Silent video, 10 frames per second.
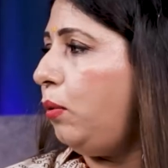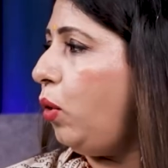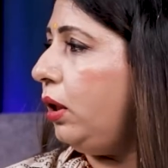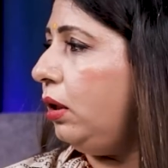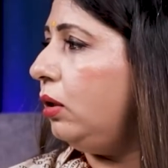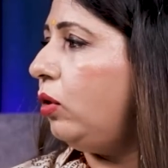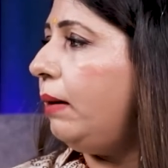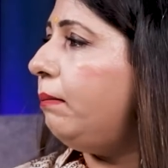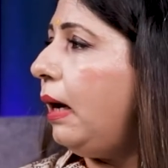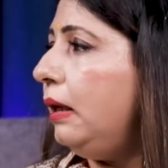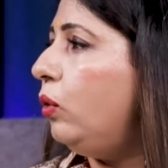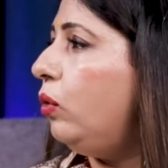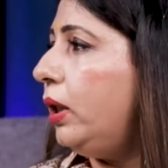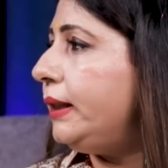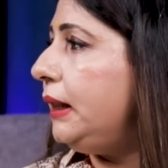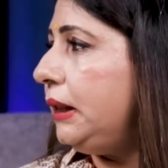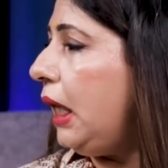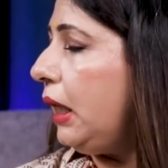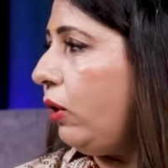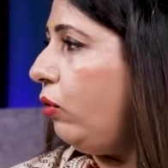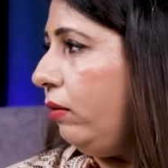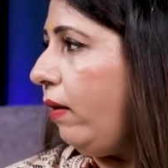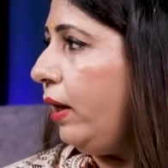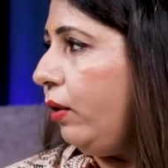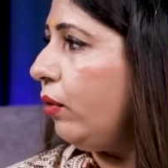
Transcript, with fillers: बॉर्न तो आप मान लो अस्सी साल के होने वाले